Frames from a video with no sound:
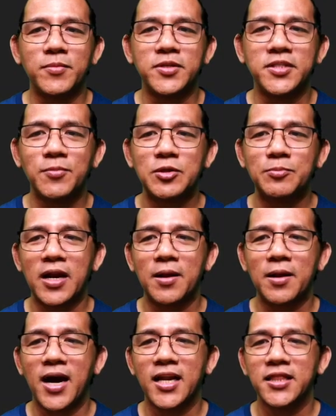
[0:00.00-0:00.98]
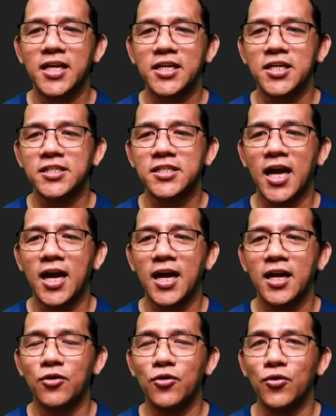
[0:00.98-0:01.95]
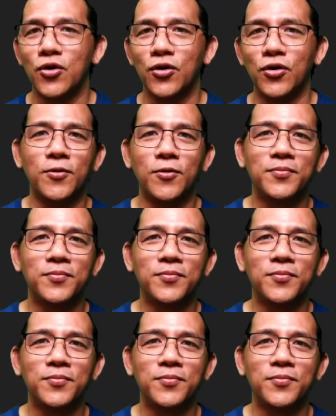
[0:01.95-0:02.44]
steps para makarating siya sa dulo.